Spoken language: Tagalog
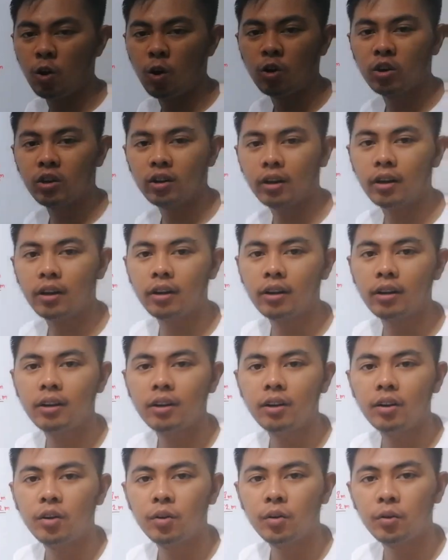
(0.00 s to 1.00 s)
longer
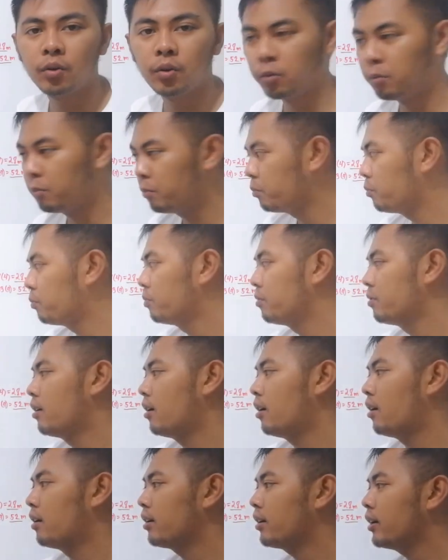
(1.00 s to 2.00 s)
rope
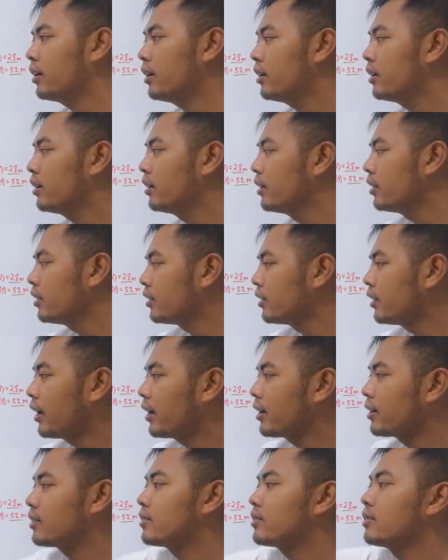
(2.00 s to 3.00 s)
okay
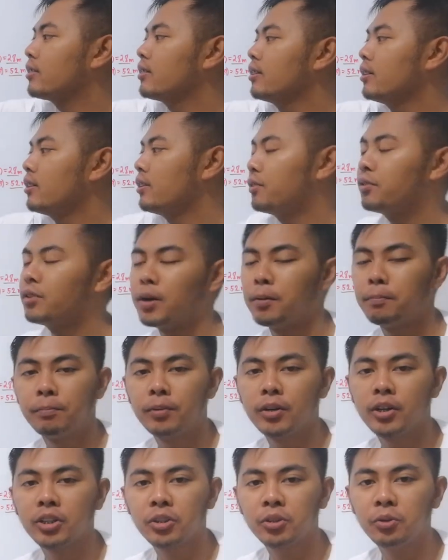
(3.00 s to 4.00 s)
next
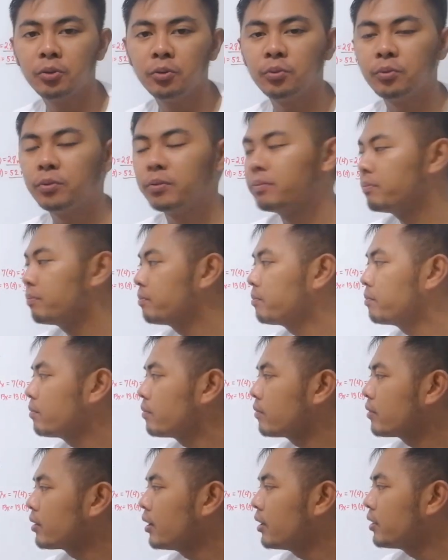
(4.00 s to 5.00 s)
number
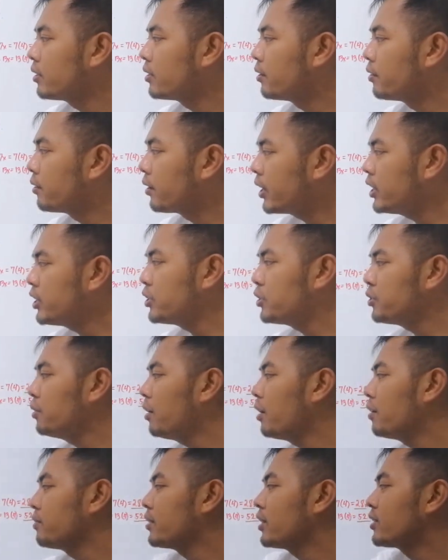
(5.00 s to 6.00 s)
2 the
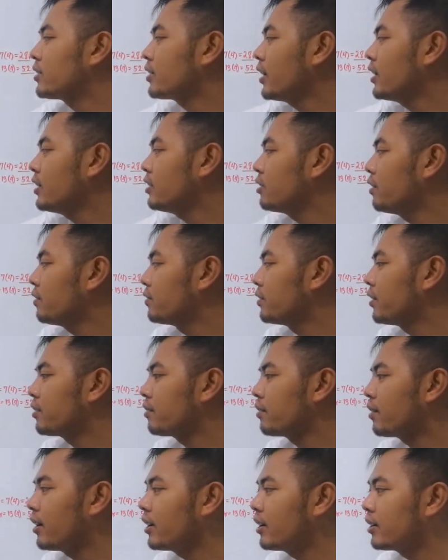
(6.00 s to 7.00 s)
ratio of the sides of the
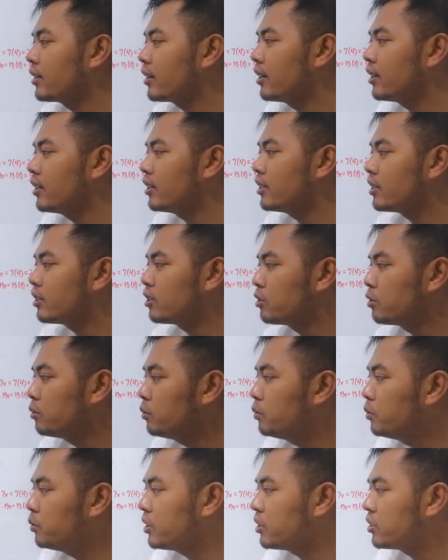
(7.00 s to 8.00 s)
triangle is
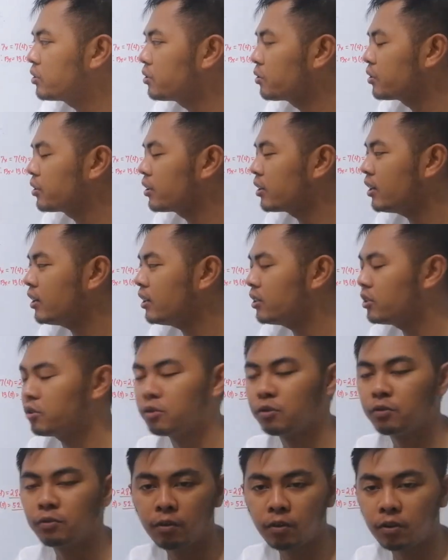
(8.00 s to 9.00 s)
2 is to 3 is
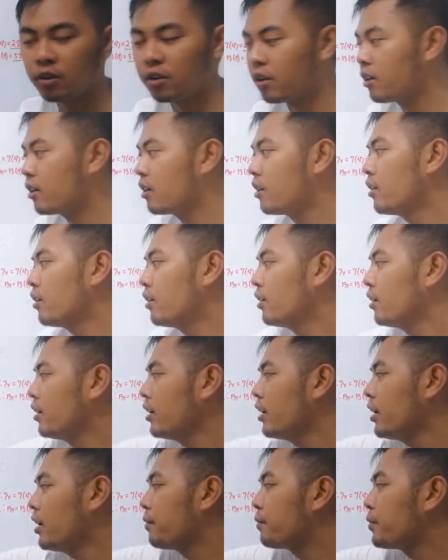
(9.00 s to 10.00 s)
to 4
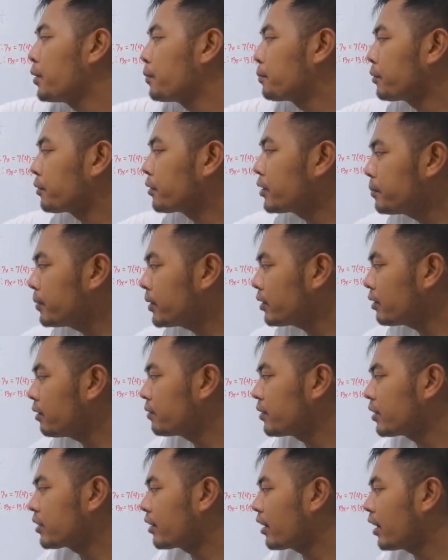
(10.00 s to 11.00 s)
if the perimeter
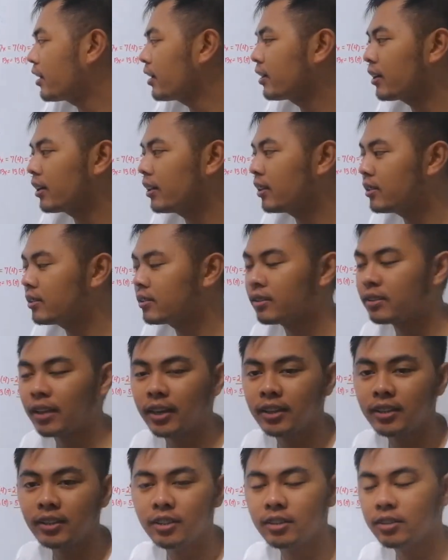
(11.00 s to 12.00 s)
of the triangle is
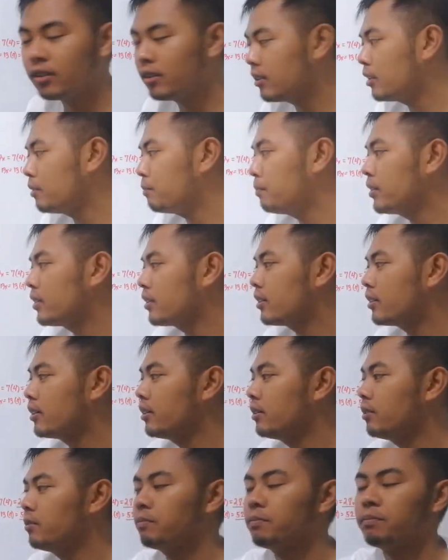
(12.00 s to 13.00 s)
90
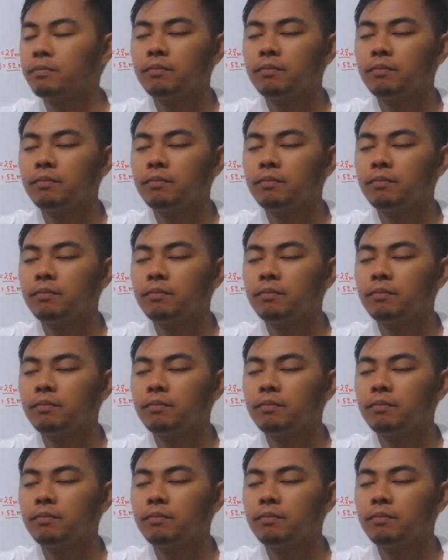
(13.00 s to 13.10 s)
centimeter